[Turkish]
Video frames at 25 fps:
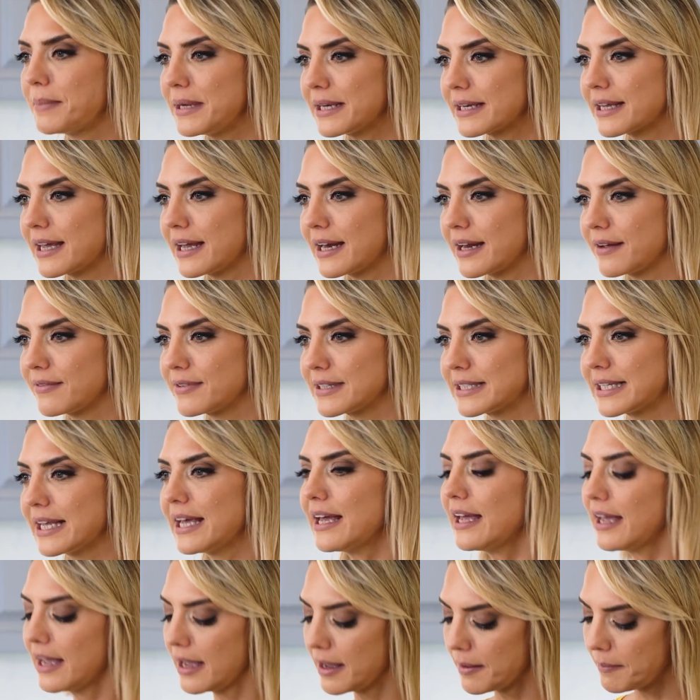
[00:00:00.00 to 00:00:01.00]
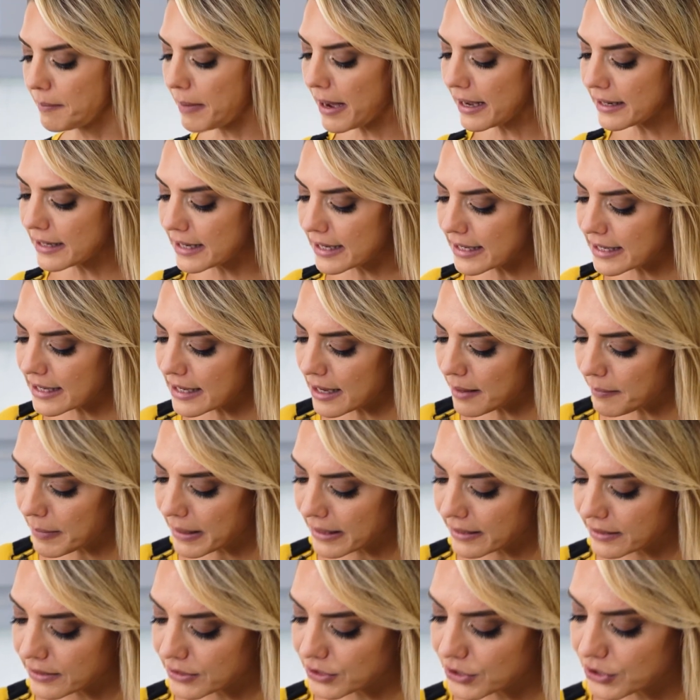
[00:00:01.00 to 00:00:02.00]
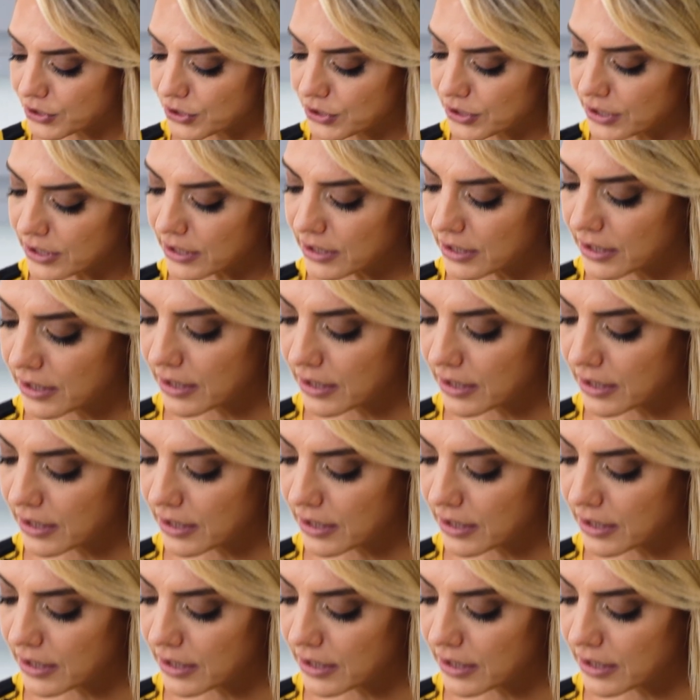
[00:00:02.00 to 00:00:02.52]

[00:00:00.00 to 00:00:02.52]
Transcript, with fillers: bir kerevize ben 2 yemek kaşığı